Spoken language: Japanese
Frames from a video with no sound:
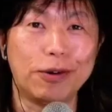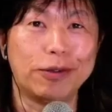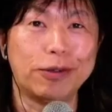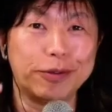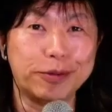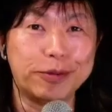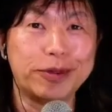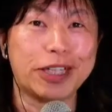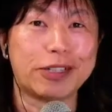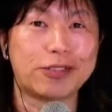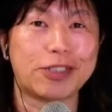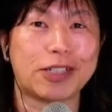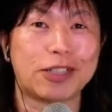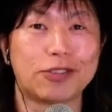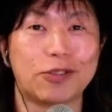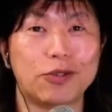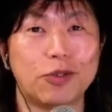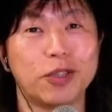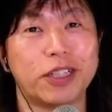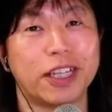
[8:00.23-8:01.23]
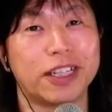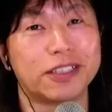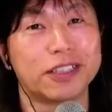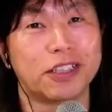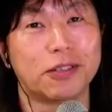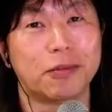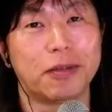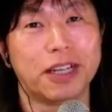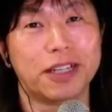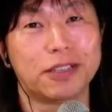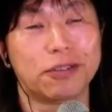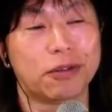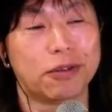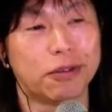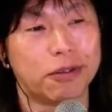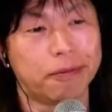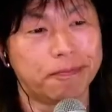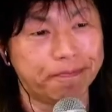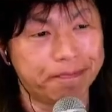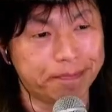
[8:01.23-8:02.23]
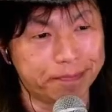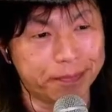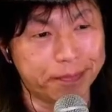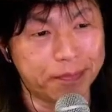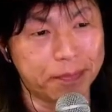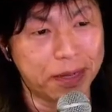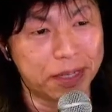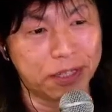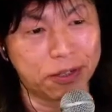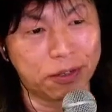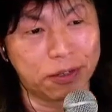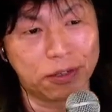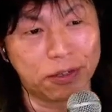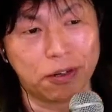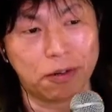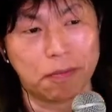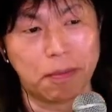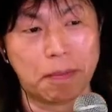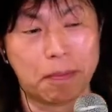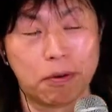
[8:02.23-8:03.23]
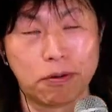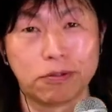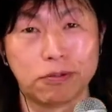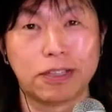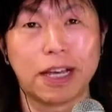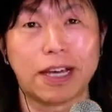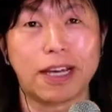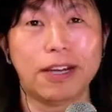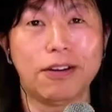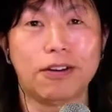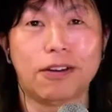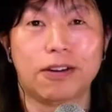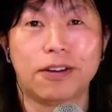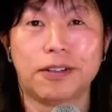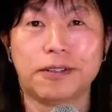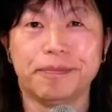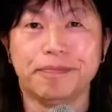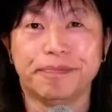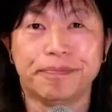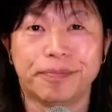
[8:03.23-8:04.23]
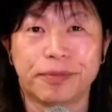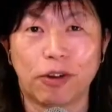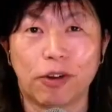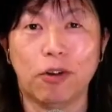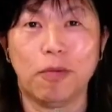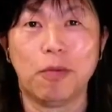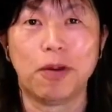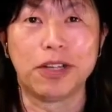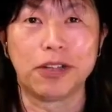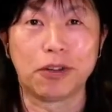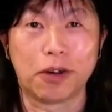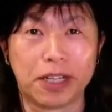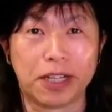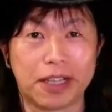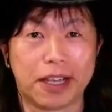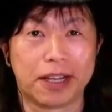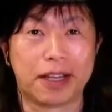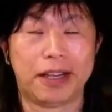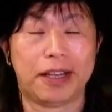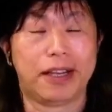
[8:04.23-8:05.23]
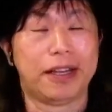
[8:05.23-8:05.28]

う着々と動いたんですけどもね、そのまあいろいろ、まあ、僕だけの思いとかで